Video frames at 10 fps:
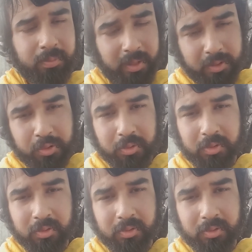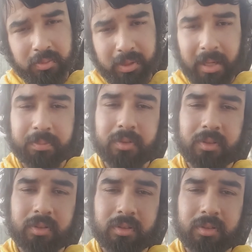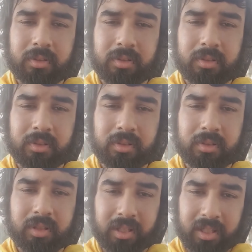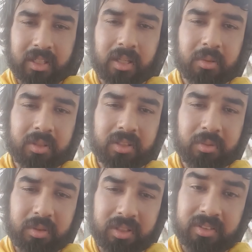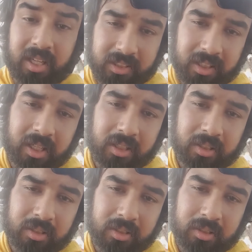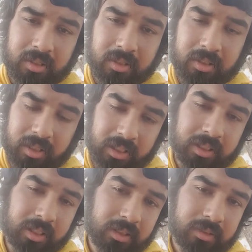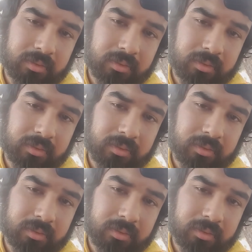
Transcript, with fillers: परशु प्राप्त करने का उनकी उनकी साधना रही है